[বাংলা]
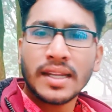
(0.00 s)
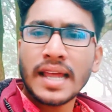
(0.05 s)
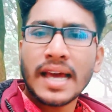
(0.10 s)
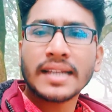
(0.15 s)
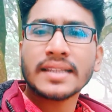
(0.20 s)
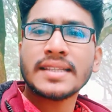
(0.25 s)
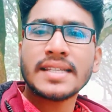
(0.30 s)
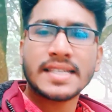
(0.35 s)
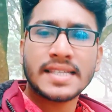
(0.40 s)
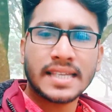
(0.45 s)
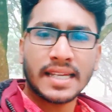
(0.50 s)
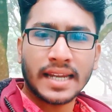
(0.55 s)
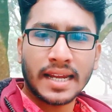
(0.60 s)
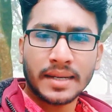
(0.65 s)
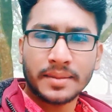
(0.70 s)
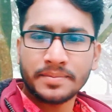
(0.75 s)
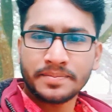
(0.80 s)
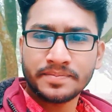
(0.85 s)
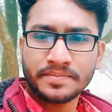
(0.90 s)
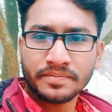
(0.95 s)
লাগতেছে
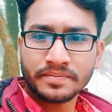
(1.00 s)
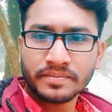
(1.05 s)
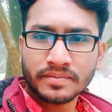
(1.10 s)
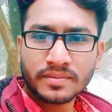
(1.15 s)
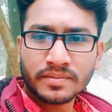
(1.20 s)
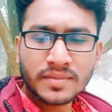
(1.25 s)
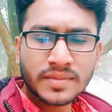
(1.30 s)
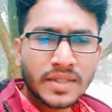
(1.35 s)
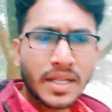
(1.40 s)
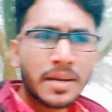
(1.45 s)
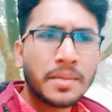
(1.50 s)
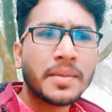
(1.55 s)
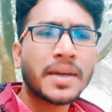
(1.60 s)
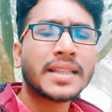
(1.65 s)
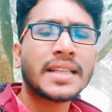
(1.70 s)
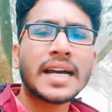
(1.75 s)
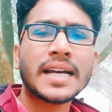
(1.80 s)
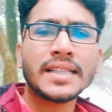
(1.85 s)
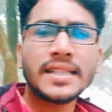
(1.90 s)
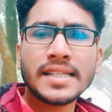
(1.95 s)
না বা
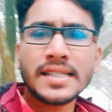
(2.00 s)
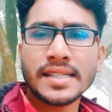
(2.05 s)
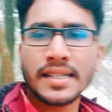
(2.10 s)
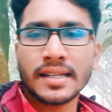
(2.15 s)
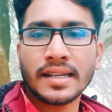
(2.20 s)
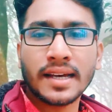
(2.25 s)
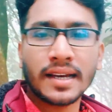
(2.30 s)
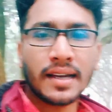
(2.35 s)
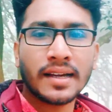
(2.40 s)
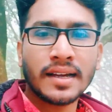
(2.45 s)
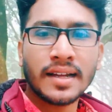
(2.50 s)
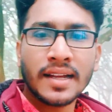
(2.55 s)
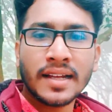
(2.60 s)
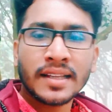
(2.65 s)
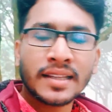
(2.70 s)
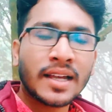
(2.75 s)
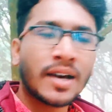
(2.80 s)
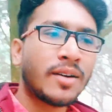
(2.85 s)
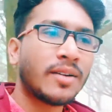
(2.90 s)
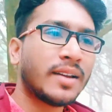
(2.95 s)
থাকতেছে না
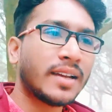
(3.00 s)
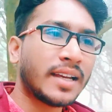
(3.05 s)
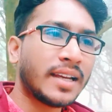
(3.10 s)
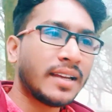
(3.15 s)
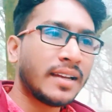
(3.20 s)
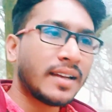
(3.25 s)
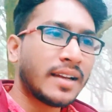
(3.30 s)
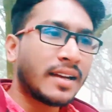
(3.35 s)
তাহলে